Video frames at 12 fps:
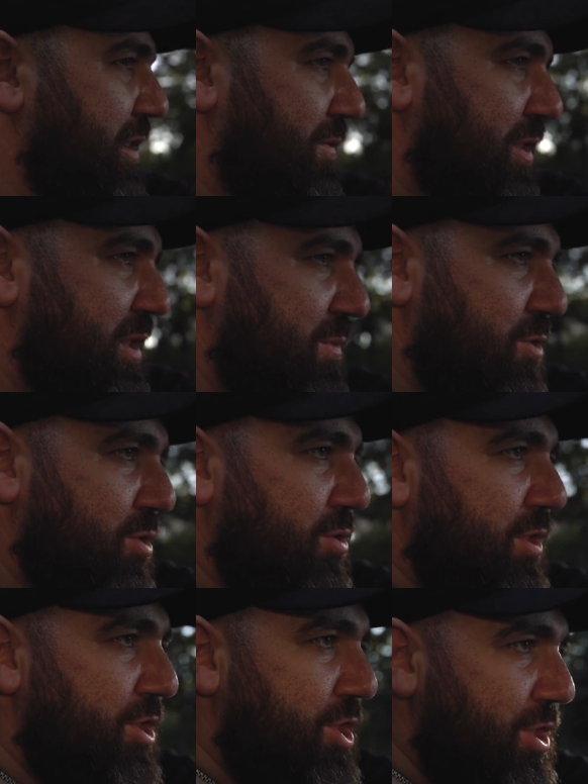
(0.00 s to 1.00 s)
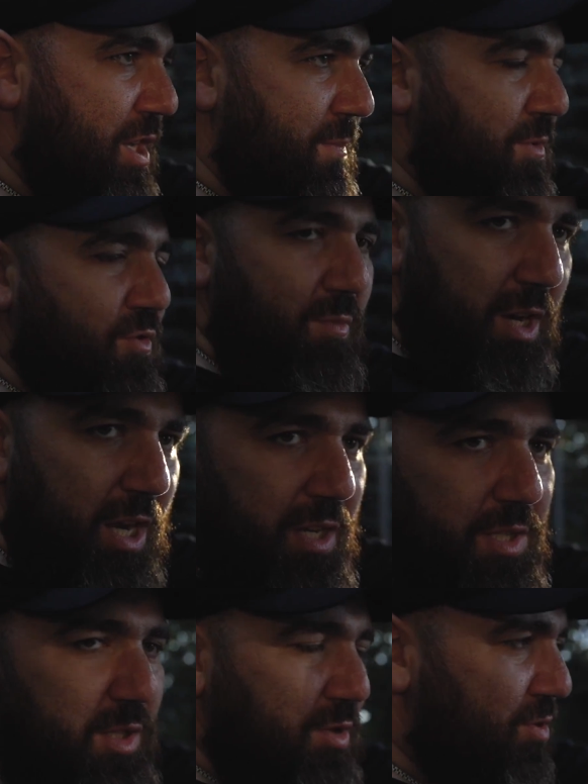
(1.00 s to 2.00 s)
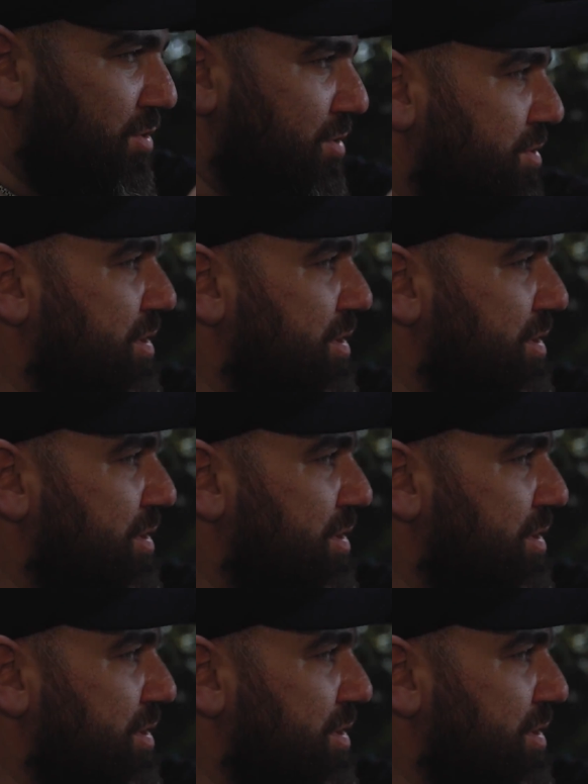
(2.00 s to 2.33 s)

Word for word: на 800 лошадей, мы убрали с нее